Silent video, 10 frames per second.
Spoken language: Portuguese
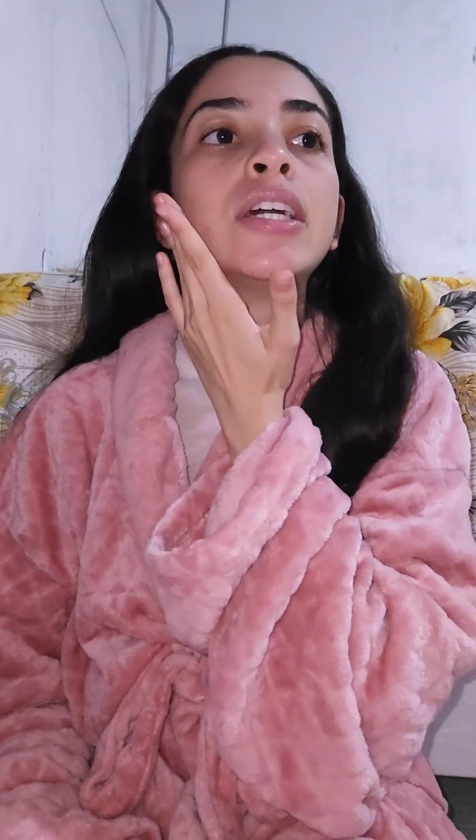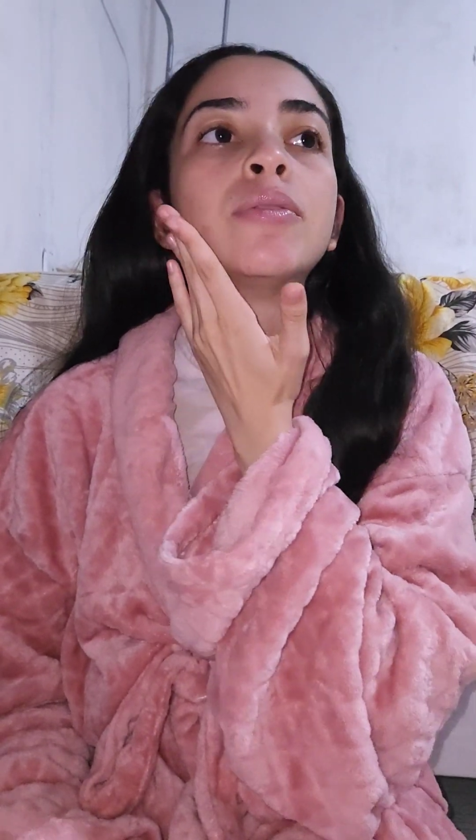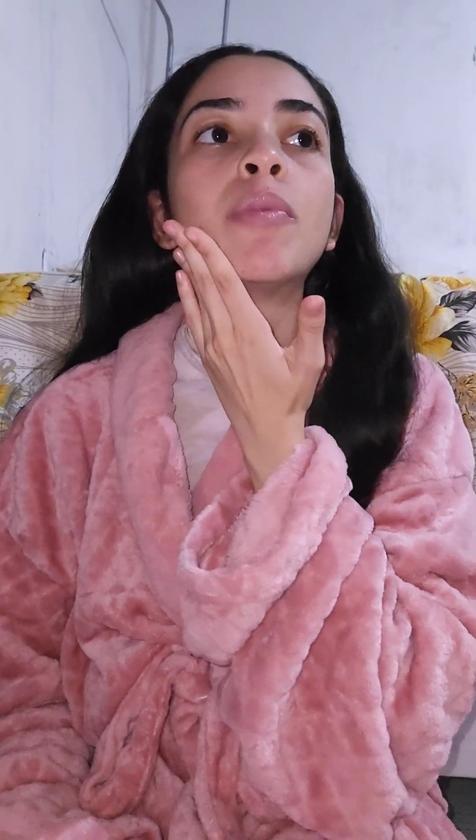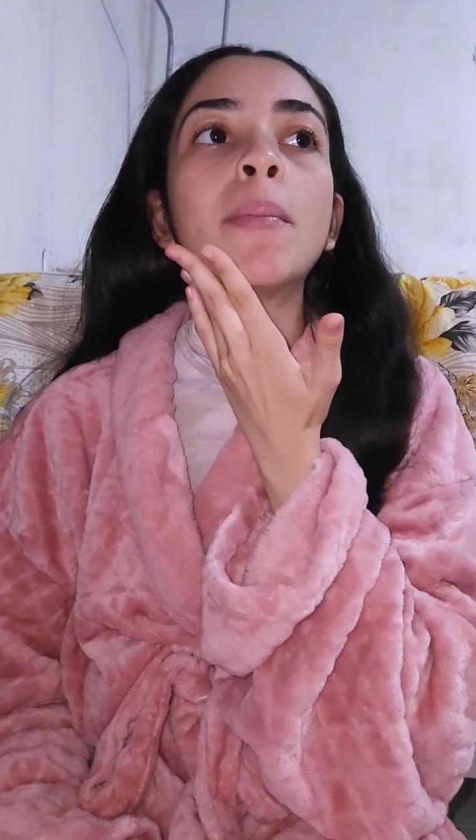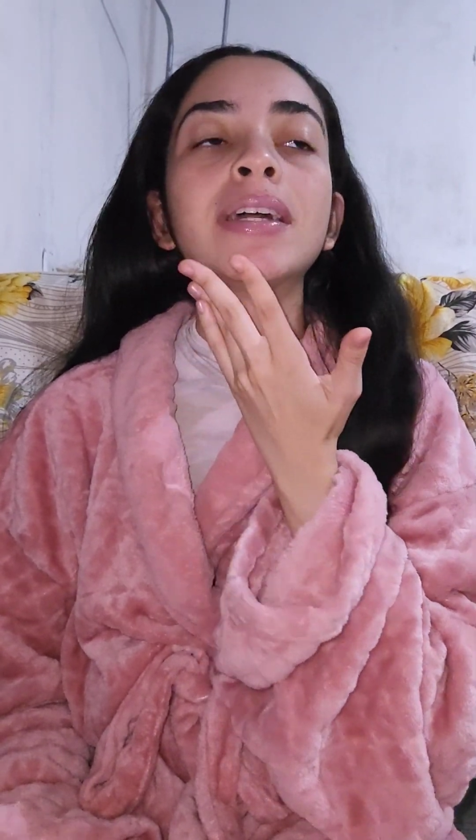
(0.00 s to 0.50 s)

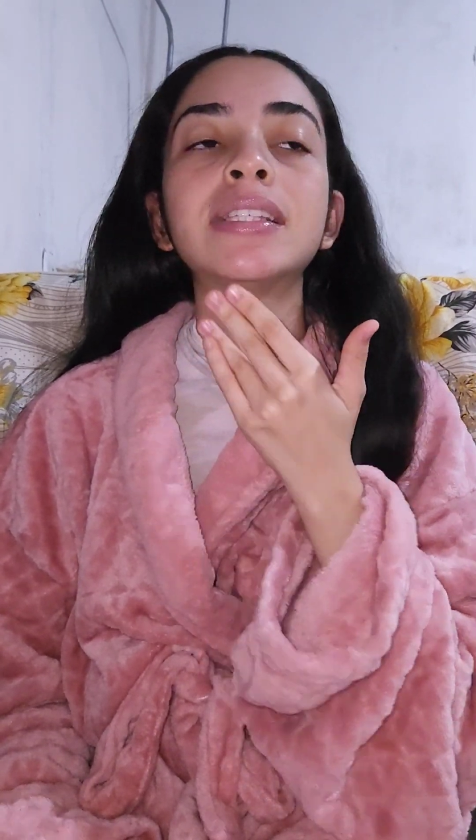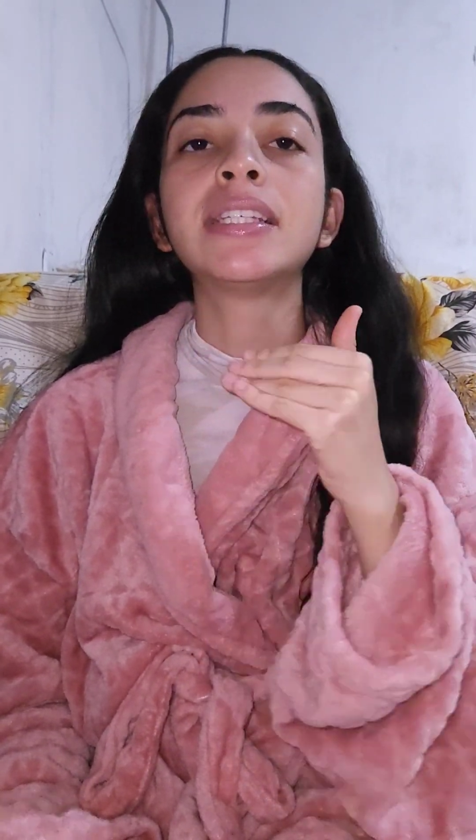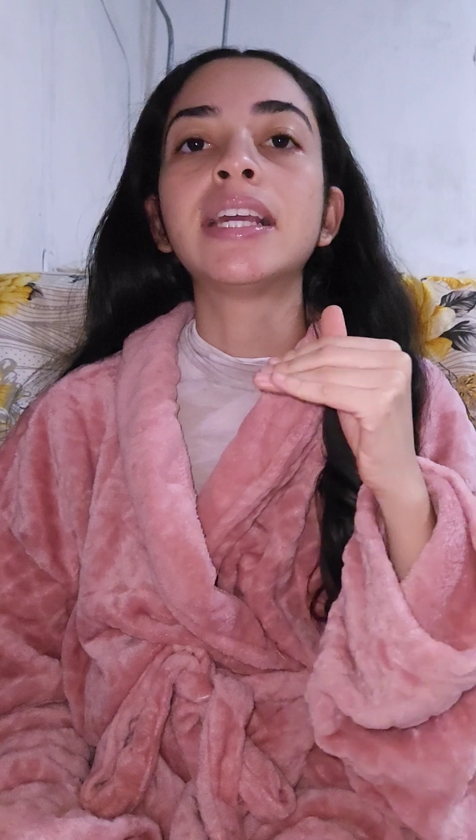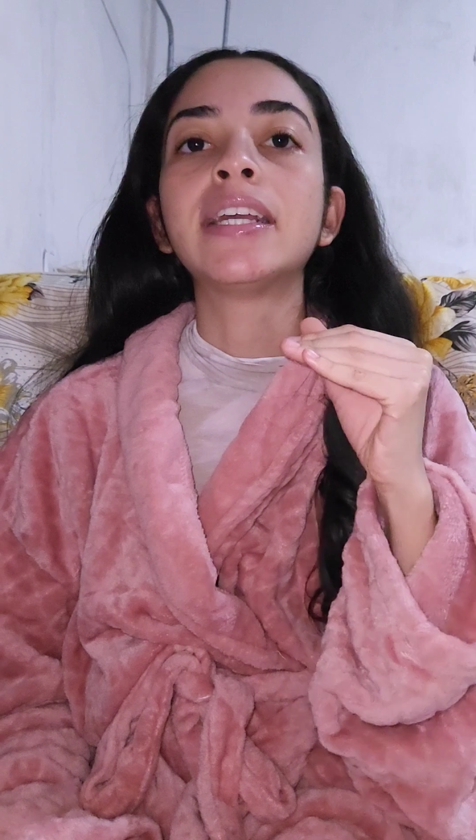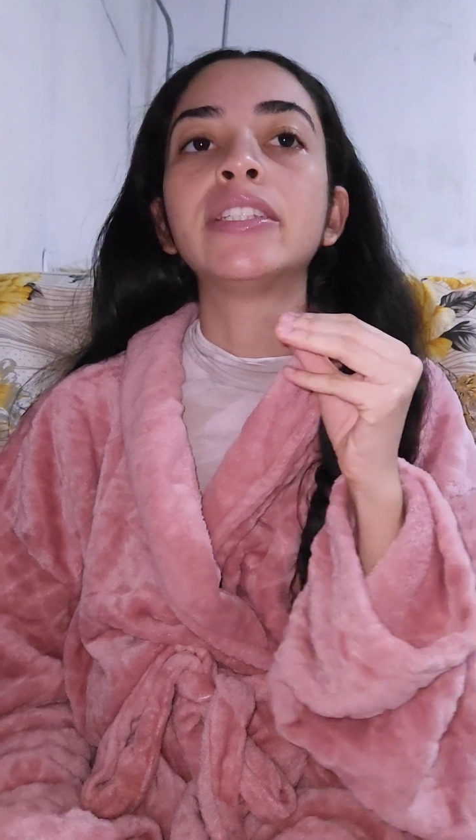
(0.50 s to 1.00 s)
uma
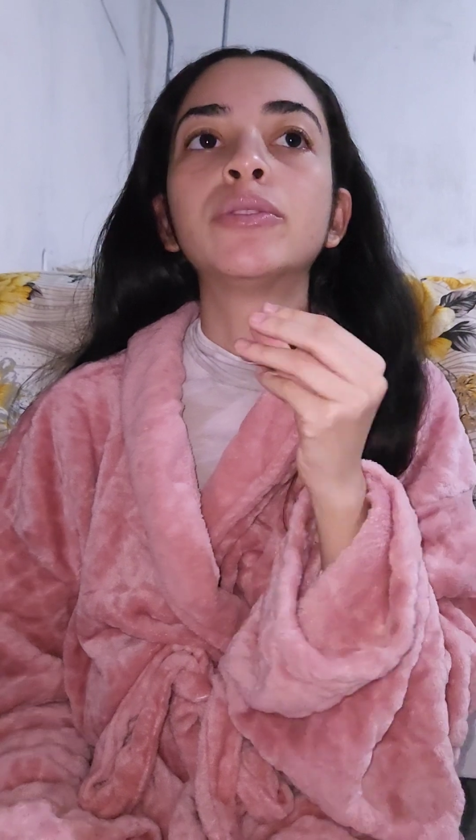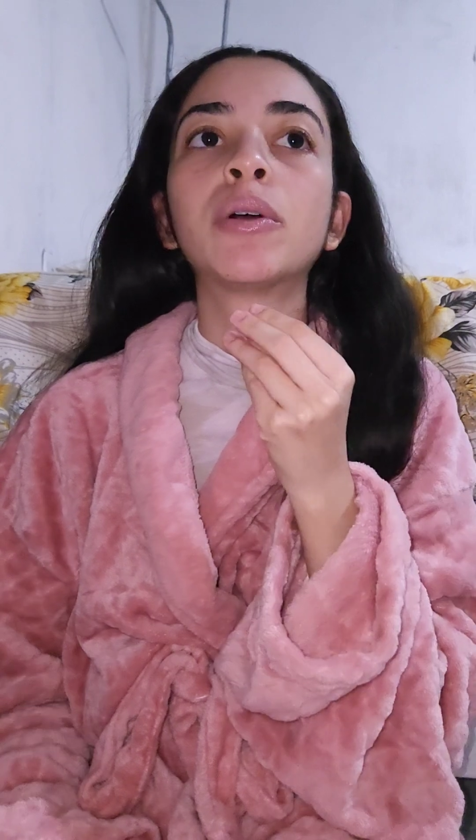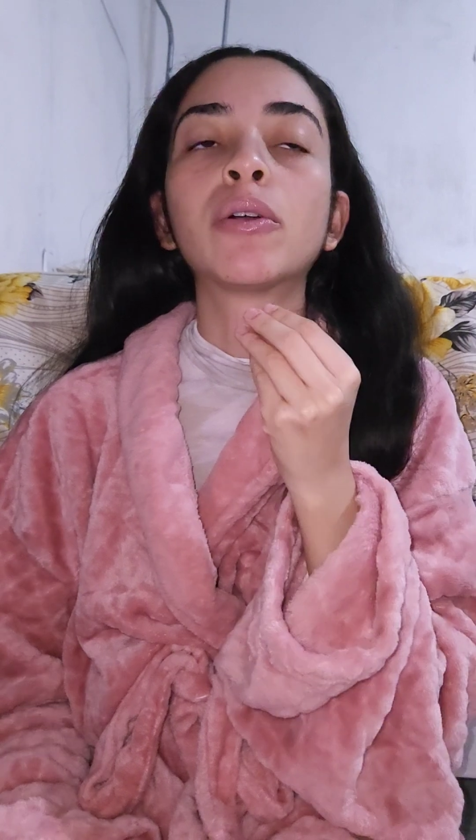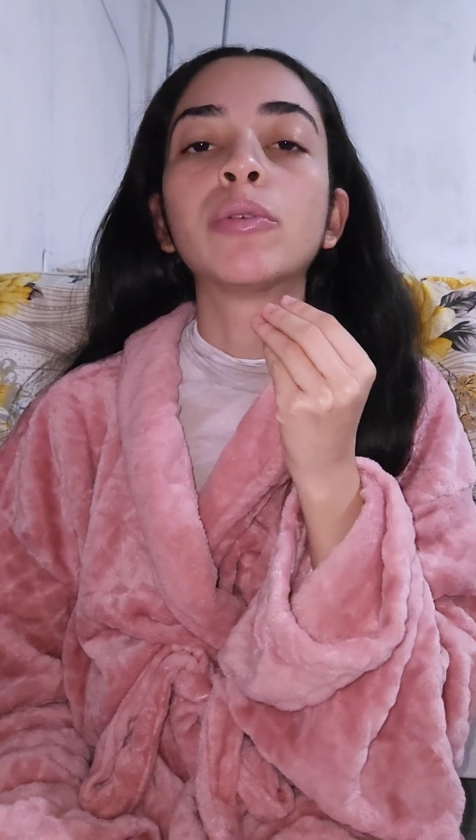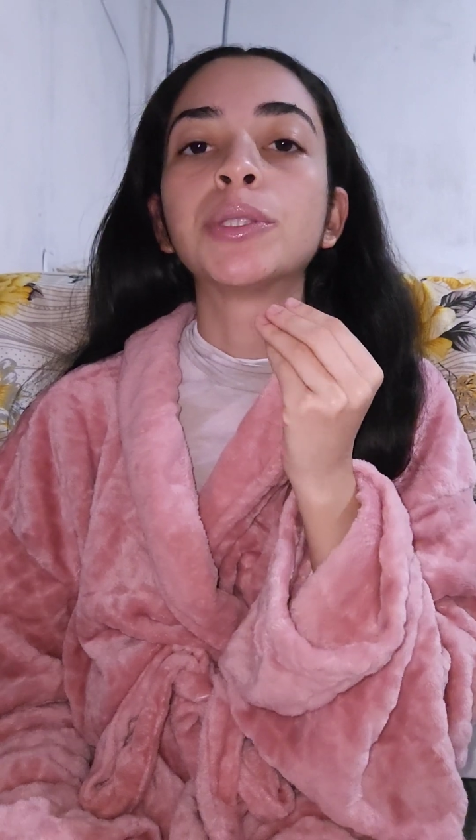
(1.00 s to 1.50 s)
maciez e
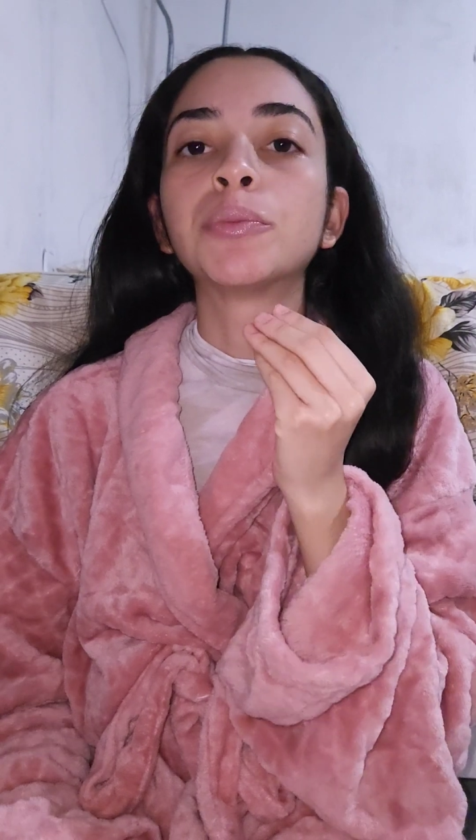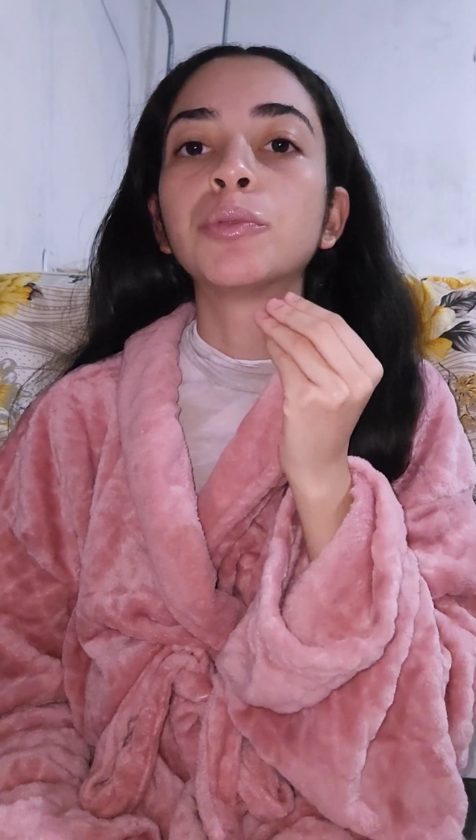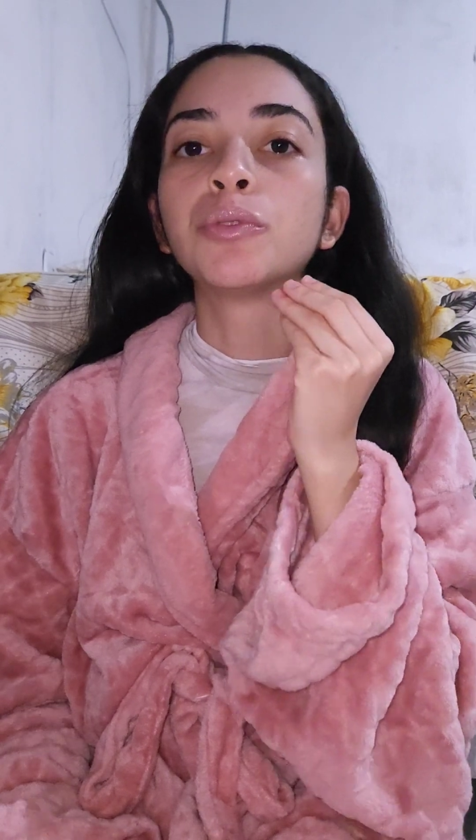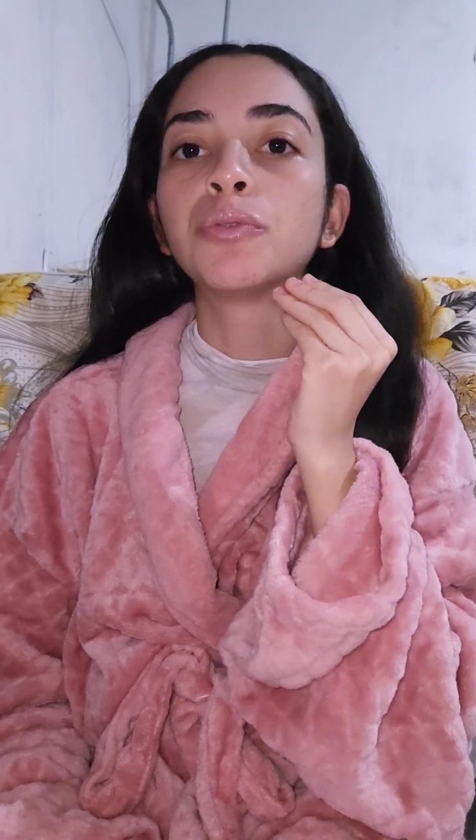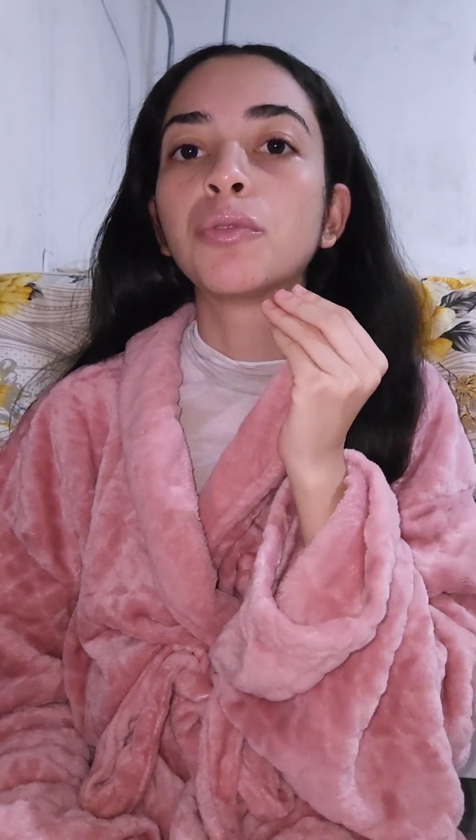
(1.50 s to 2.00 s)
uma coisa
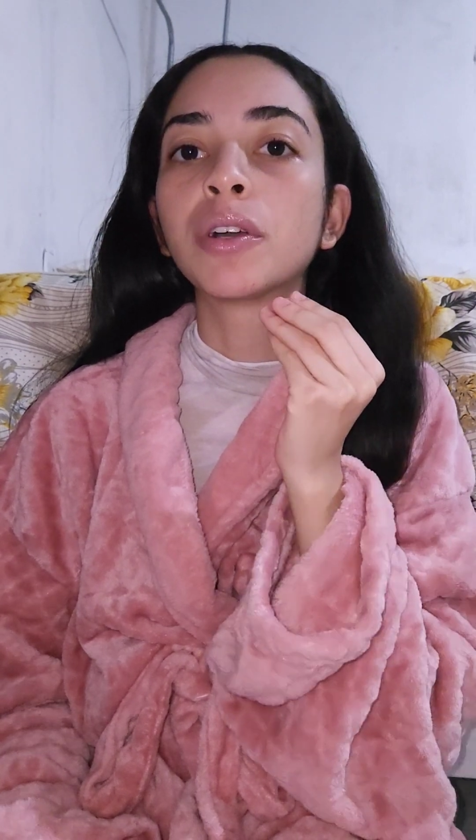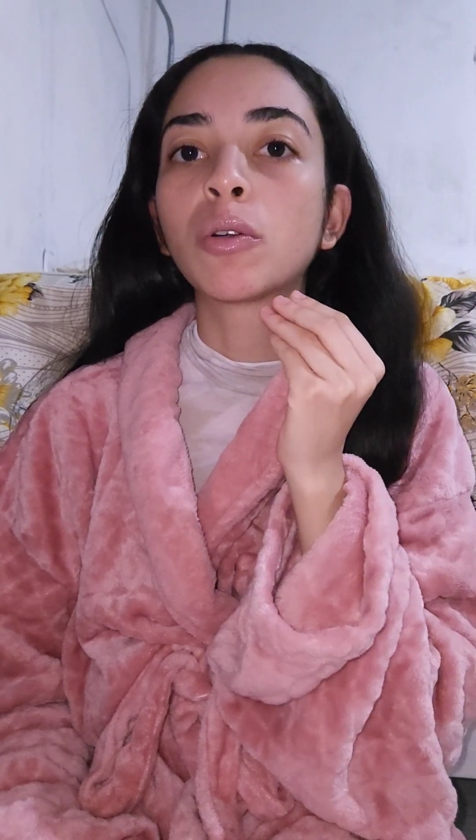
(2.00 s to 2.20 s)
muito fofa,